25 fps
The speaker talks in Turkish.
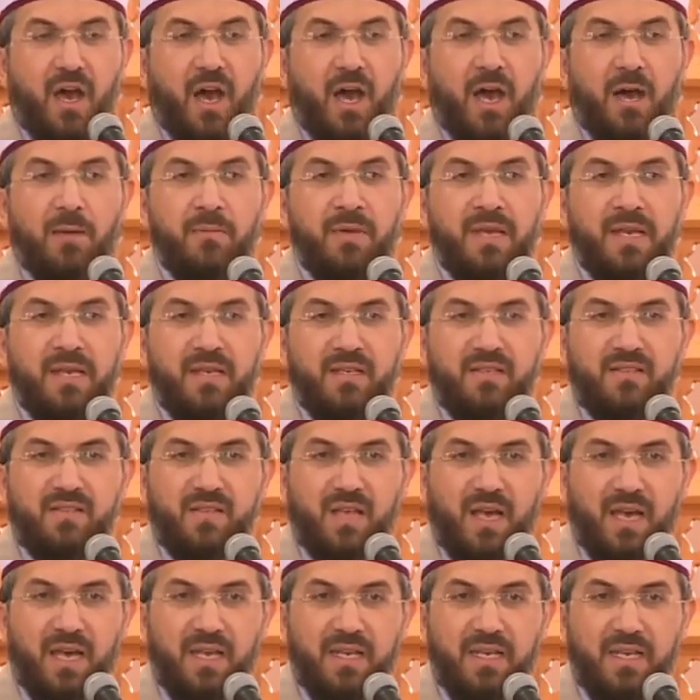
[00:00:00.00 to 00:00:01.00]
ameli
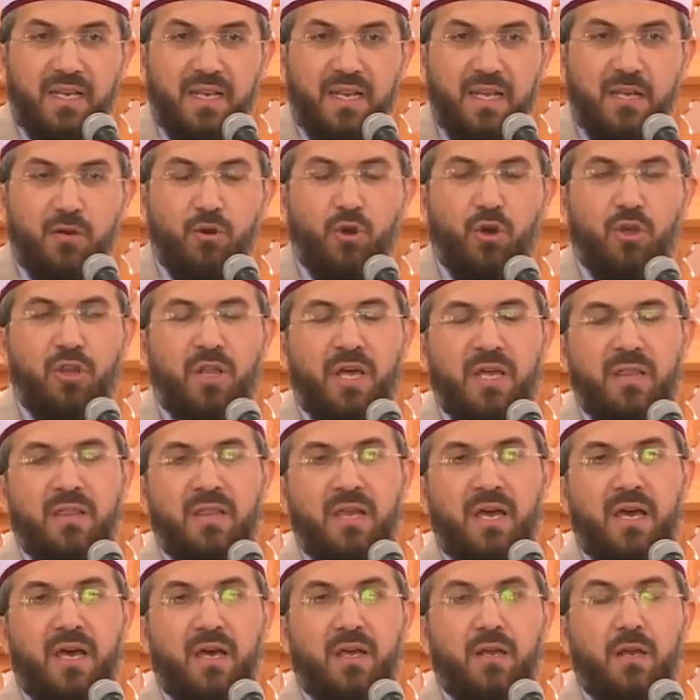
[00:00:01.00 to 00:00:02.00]
salihleri
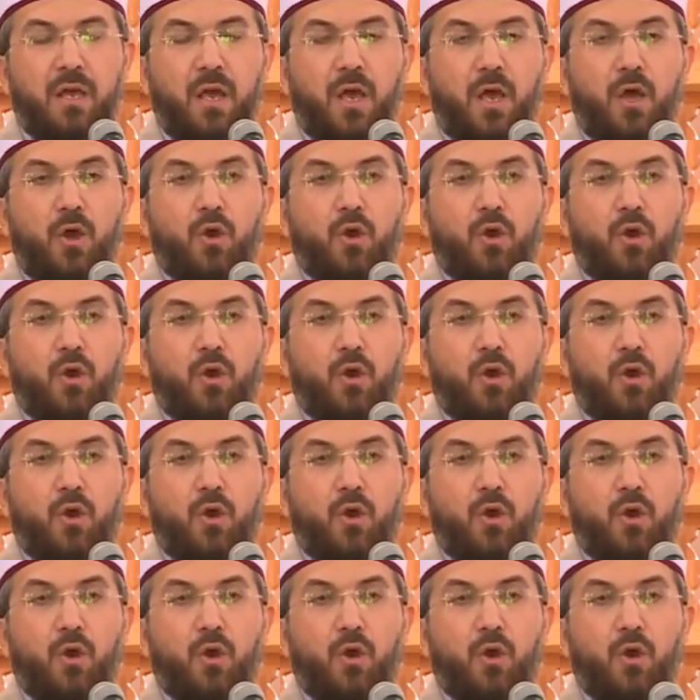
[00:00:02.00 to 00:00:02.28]
olanlar,